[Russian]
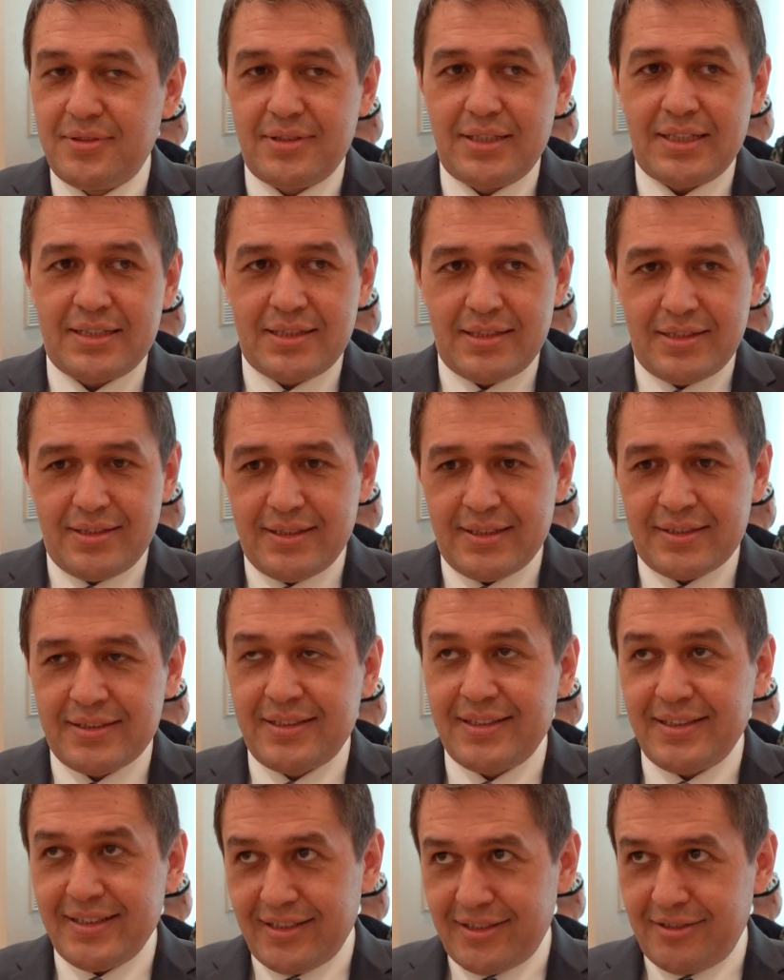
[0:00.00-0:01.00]
от,
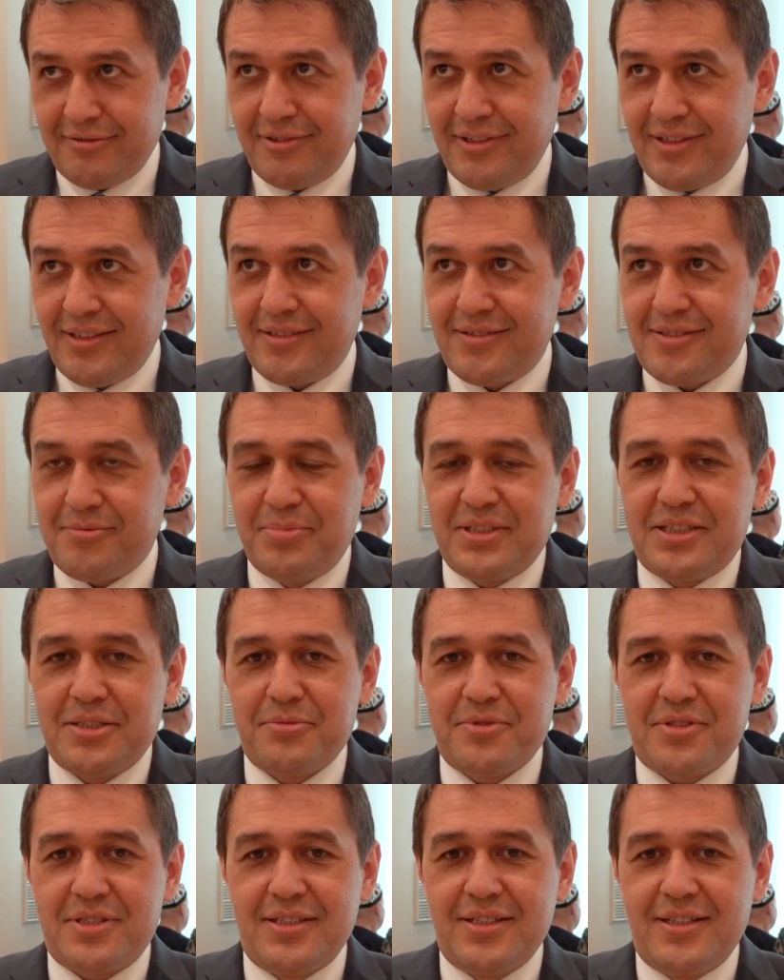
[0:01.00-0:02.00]
откладывались,
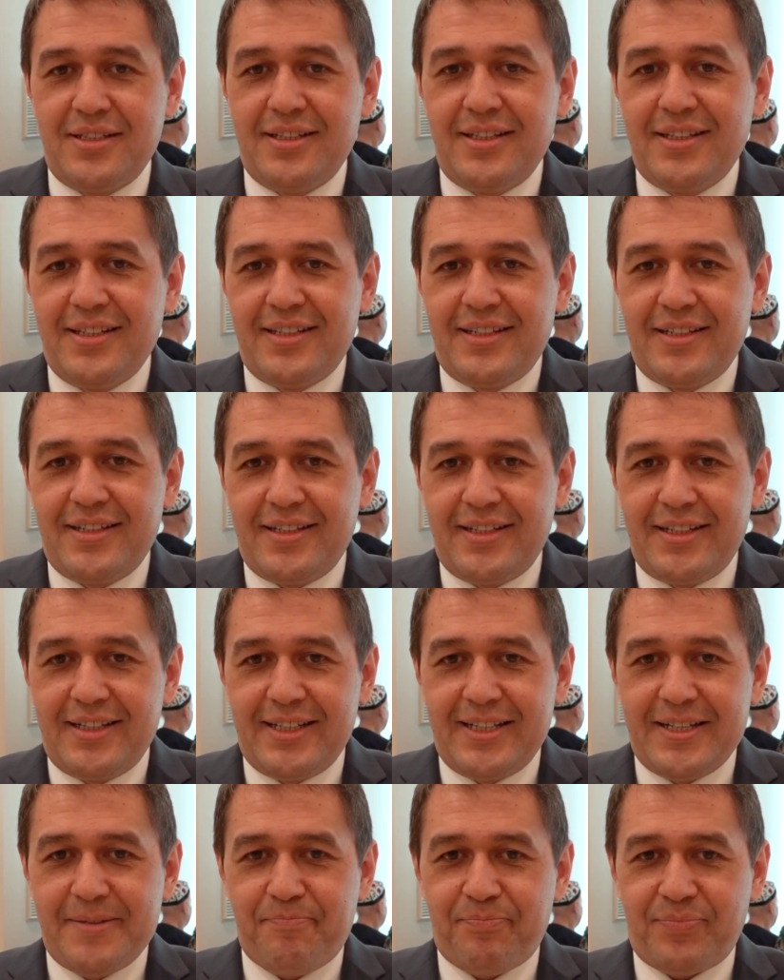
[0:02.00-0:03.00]
потому что
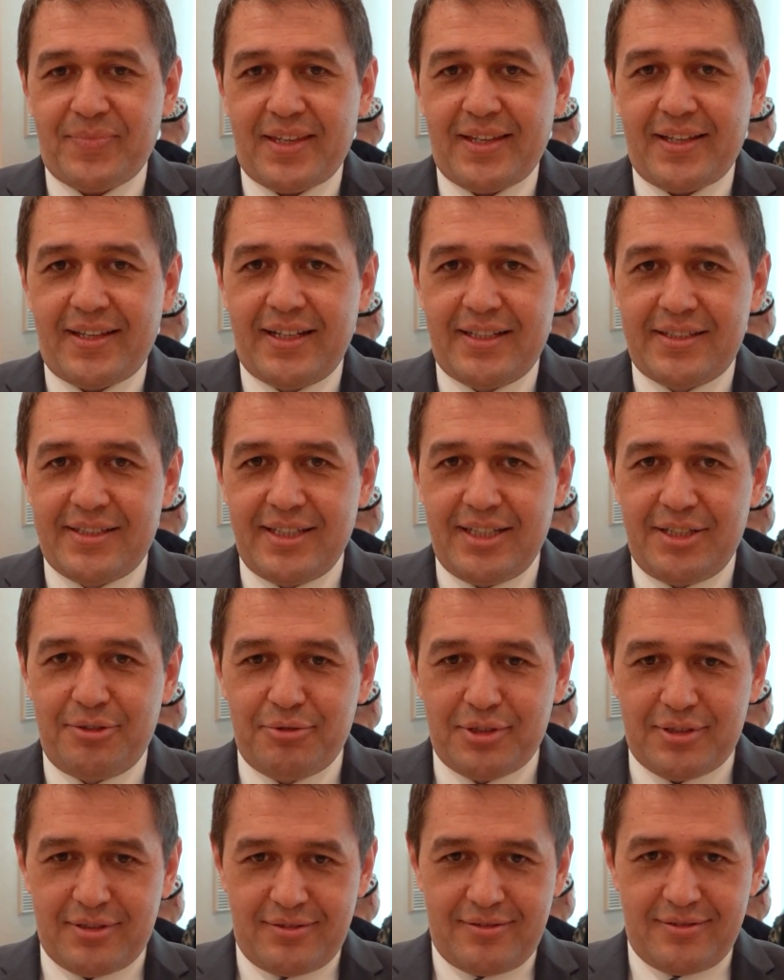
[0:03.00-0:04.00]
а, хотели,
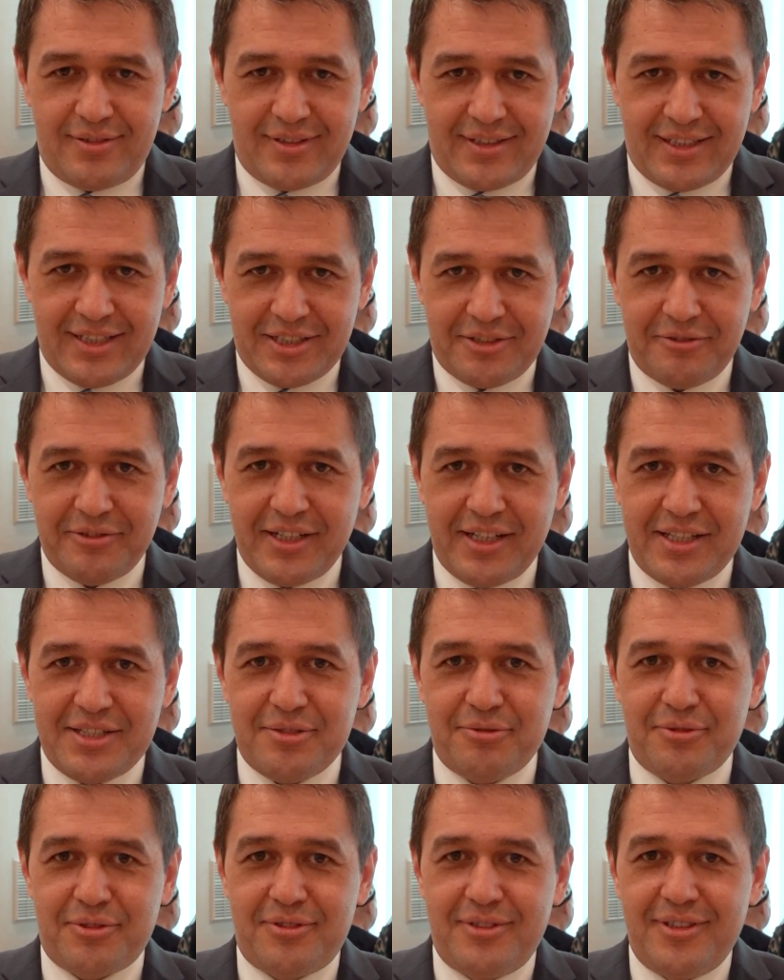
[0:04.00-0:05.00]
вот, как
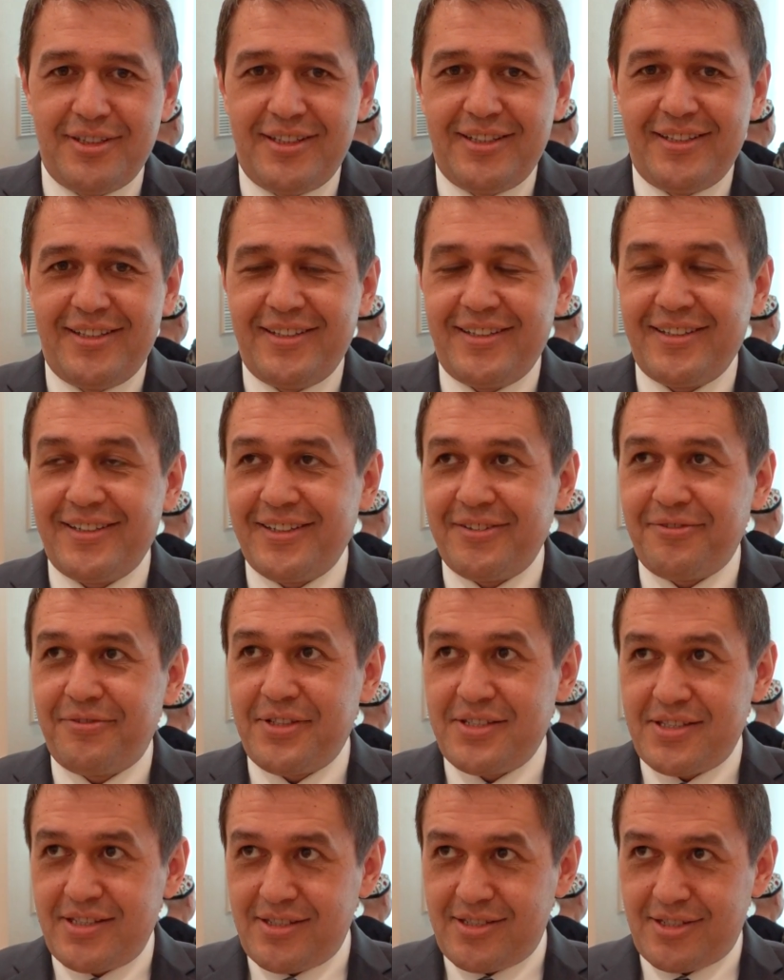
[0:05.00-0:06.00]
говорится, вот,
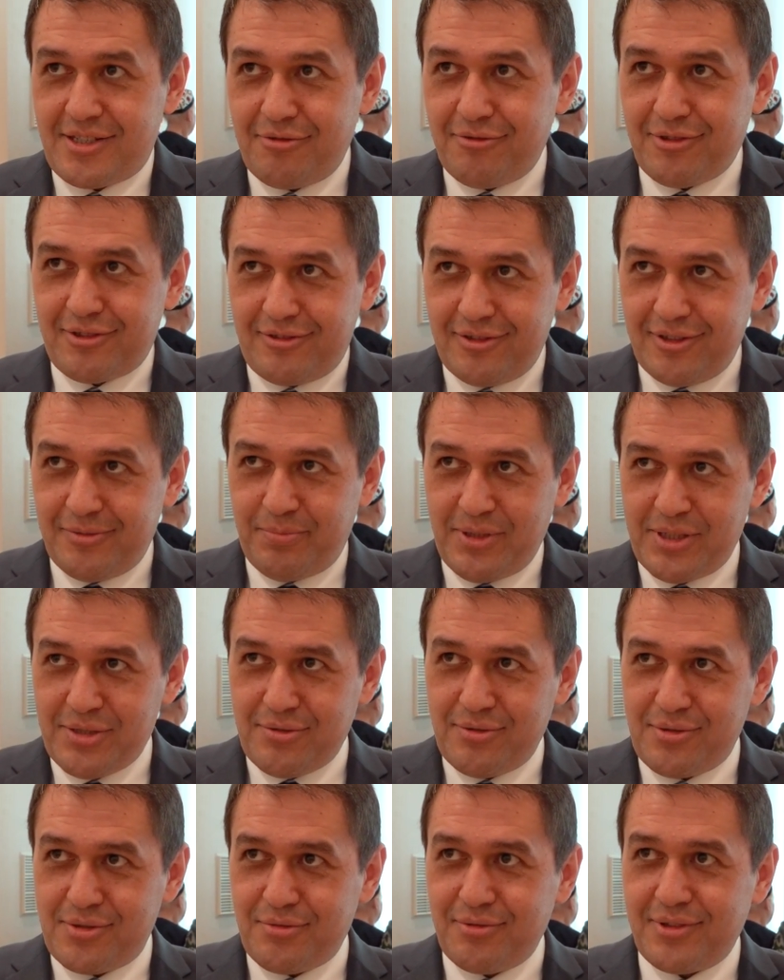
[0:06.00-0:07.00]
физически вот,
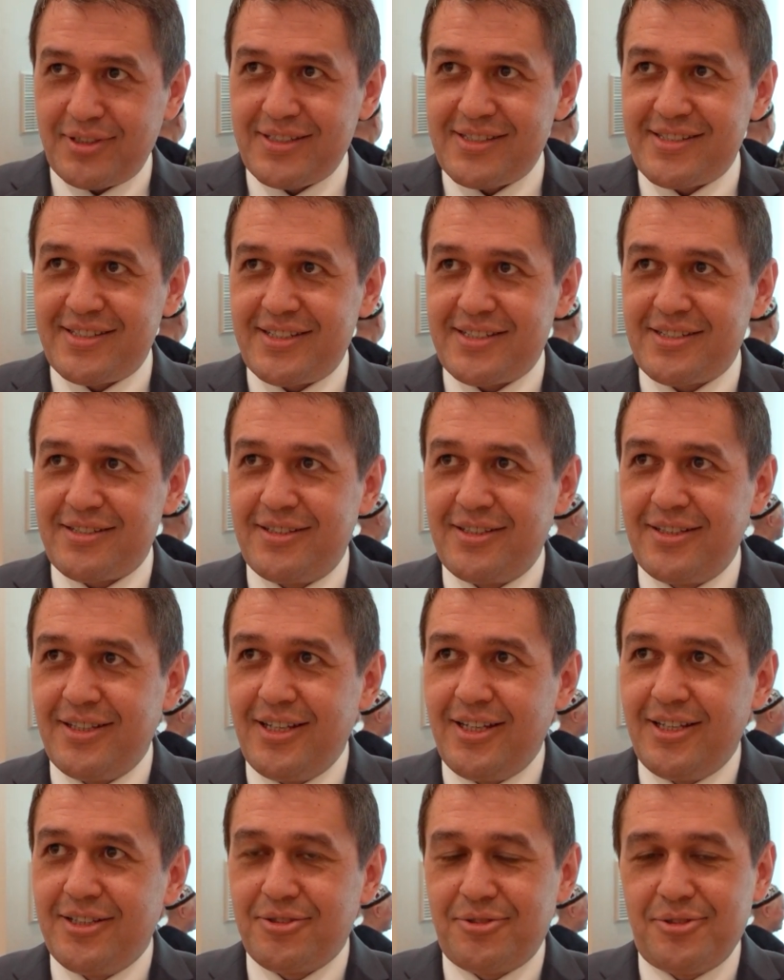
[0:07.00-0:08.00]
присутствовать здесь.
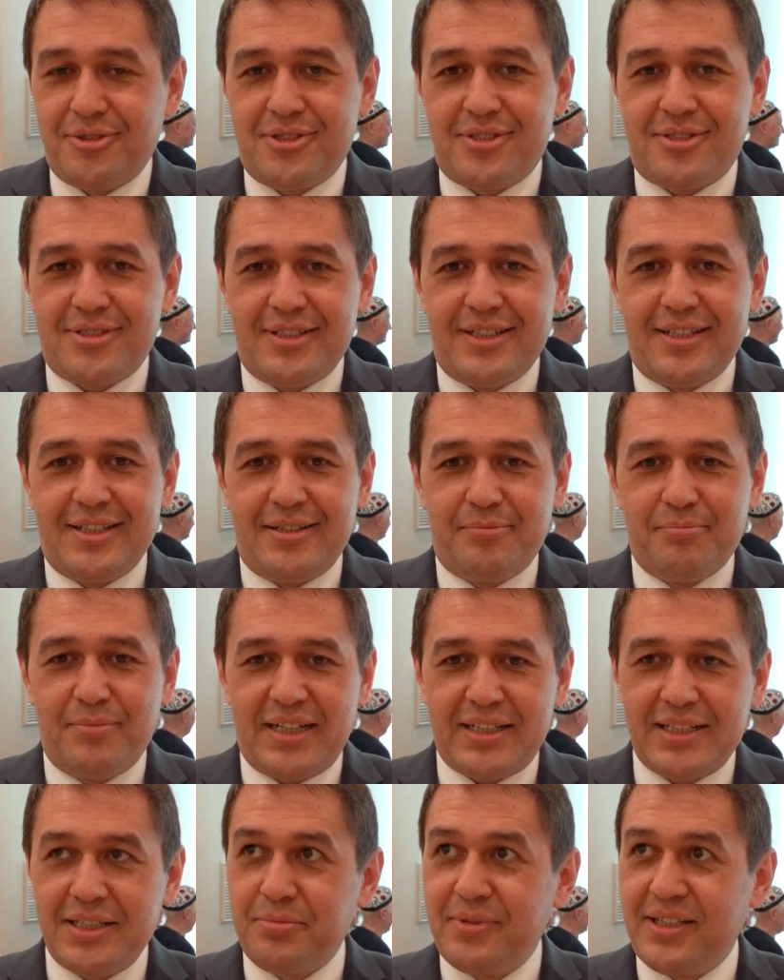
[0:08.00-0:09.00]
То есть а,
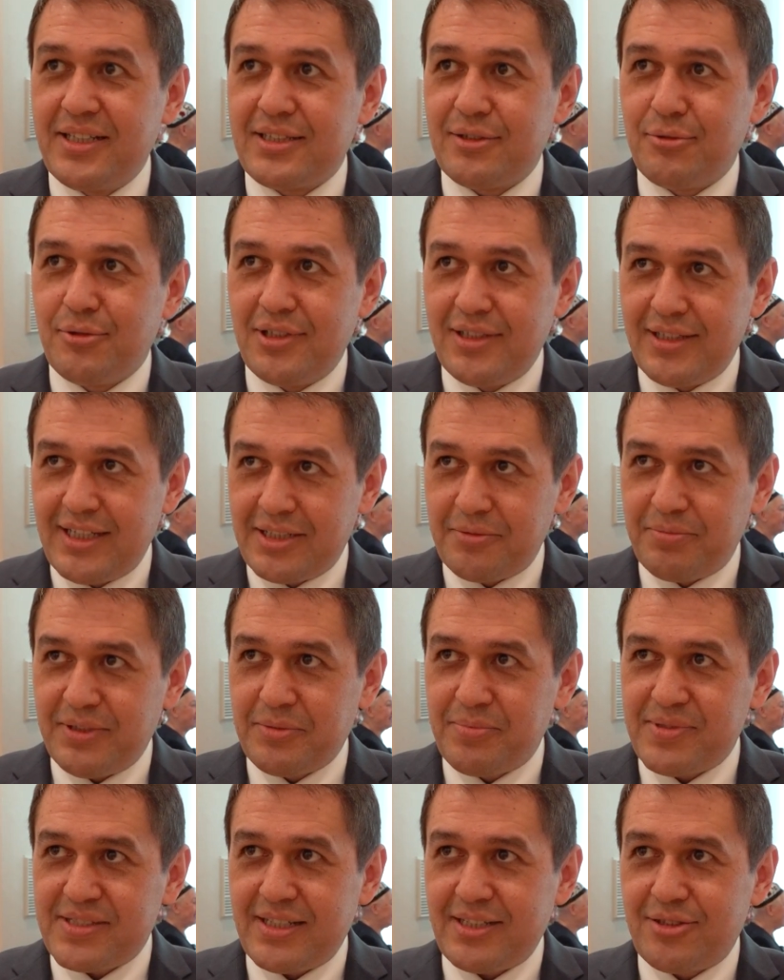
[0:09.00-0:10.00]
могли бы это онлайн
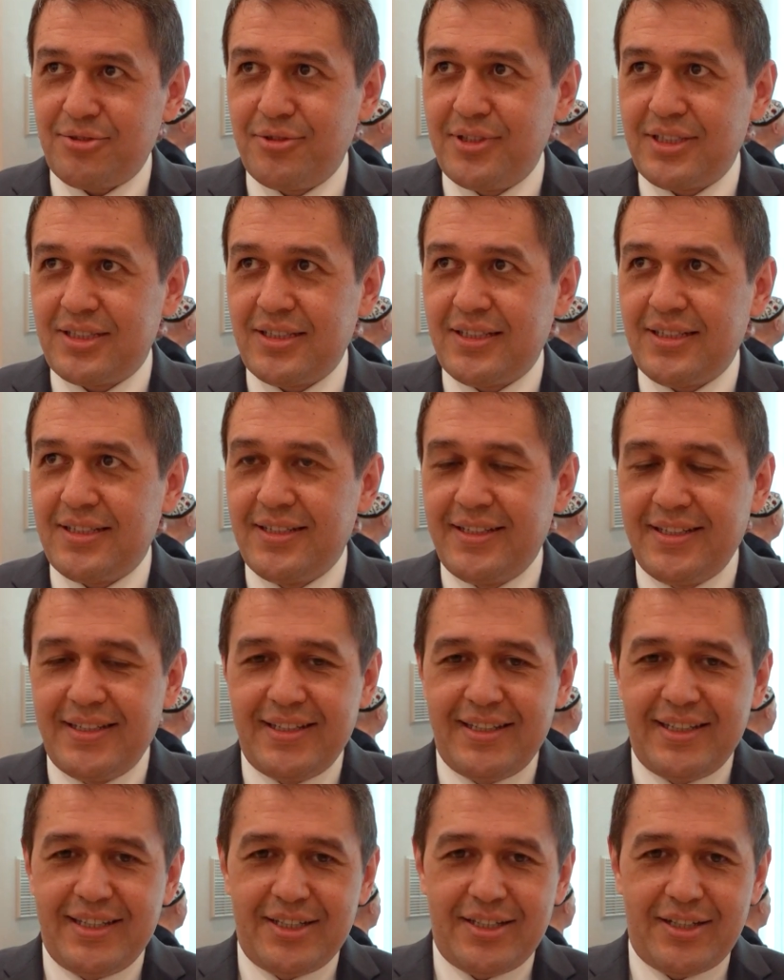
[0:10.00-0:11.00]
подписать, но это
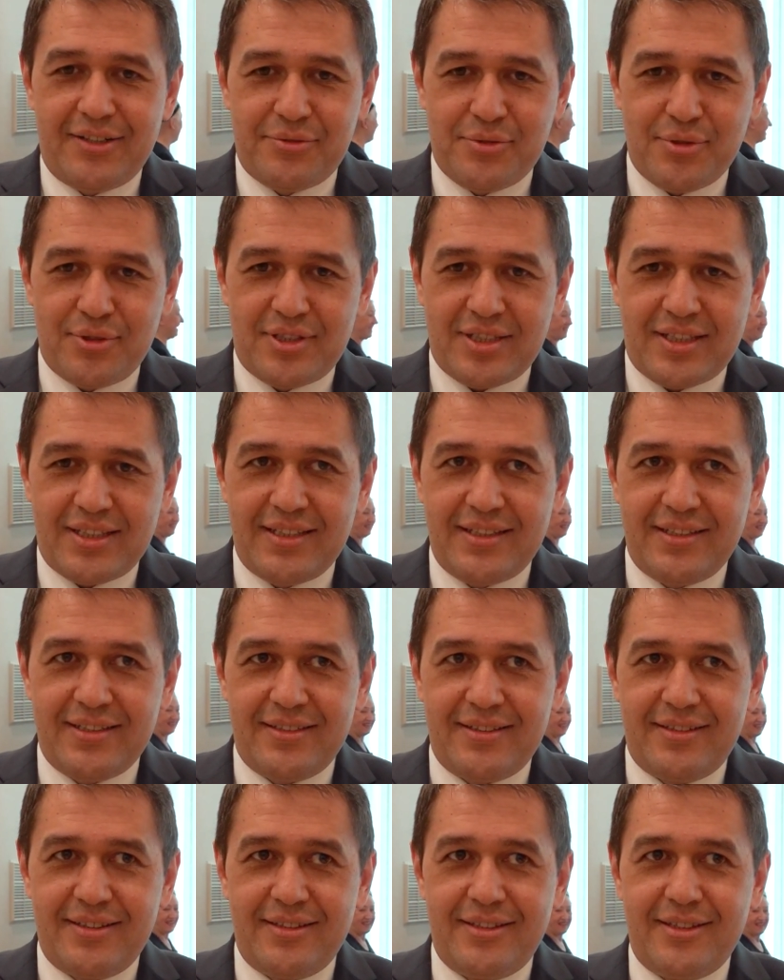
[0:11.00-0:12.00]
а, все-таки
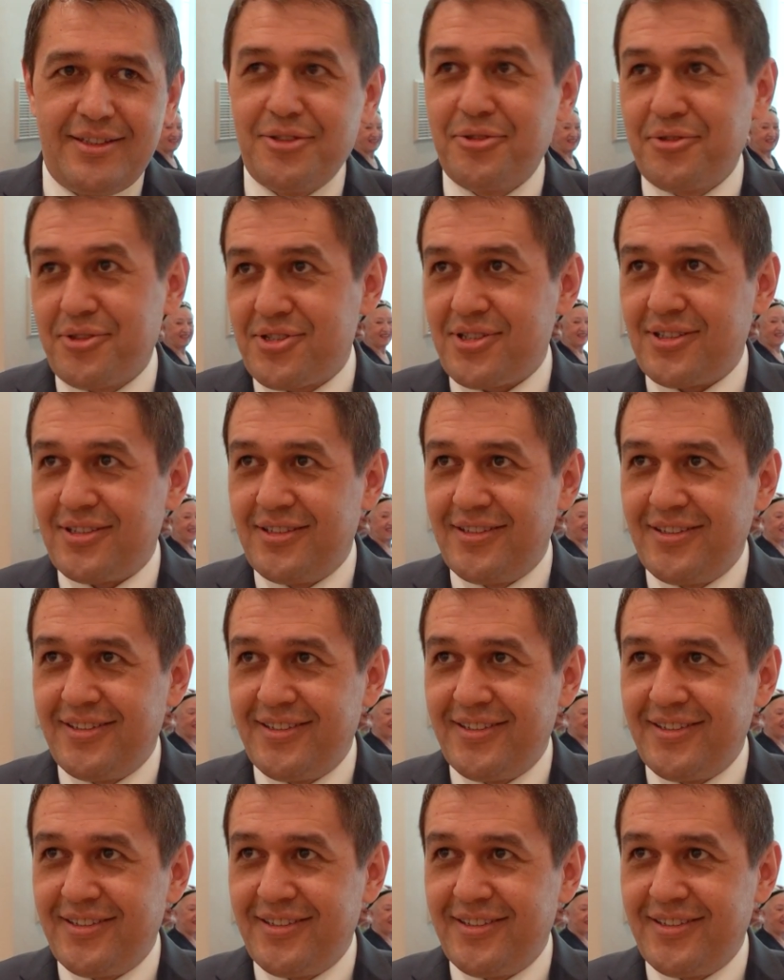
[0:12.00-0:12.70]
не очень.